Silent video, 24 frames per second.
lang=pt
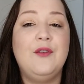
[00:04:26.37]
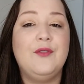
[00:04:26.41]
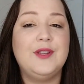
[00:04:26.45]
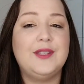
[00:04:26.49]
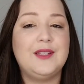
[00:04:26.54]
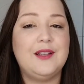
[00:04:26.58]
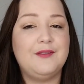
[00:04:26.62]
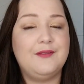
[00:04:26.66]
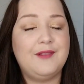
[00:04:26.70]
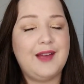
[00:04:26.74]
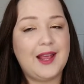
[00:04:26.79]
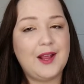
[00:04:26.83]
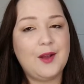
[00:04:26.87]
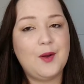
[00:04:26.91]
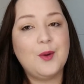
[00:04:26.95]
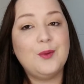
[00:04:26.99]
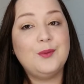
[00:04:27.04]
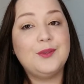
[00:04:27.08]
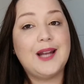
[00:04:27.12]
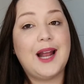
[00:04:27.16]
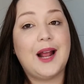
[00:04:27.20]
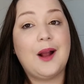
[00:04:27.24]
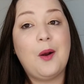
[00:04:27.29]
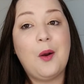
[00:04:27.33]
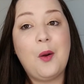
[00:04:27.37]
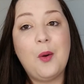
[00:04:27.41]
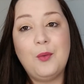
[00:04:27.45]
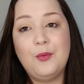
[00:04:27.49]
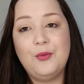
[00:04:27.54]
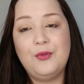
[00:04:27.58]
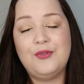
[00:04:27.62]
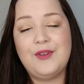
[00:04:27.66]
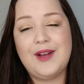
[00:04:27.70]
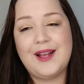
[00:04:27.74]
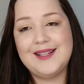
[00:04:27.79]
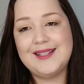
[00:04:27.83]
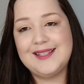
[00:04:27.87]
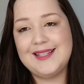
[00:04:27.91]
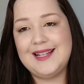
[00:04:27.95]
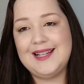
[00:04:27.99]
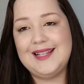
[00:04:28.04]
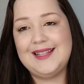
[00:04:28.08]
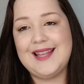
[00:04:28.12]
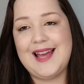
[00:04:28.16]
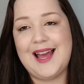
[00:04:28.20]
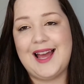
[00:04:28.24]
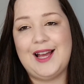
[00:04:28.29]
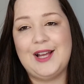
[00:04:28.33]
você vai encontrar com
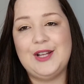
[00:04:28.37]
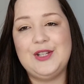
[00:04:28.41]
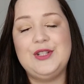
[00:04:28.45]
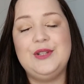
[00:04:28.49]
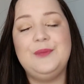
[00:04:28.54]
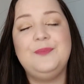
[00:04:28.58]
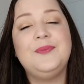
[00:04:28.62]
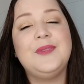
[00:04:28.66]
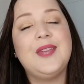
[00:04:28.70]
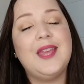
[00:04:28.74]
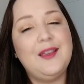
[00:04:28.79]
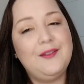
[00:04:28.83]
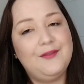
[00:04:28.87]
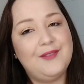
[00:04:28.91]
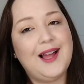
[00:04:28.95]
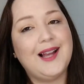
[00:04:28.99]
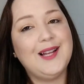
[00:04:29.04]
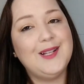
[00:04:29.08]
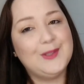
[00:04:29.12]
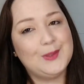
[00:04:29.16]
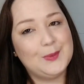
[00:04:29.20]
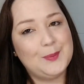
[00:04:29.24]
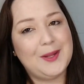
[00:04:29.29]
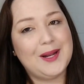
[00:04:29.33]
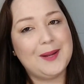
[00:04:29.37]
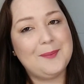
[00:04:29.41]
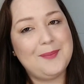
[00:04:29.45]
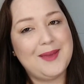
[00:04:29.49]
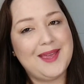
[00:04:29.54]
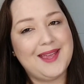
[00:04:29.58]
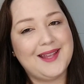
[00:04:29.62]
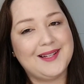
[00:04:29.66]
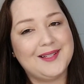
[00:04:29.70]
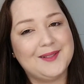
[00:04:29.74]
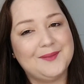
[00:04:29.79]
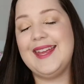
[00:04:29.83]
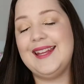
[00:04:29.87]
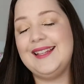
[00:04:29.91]
facilidade e vale super a pena.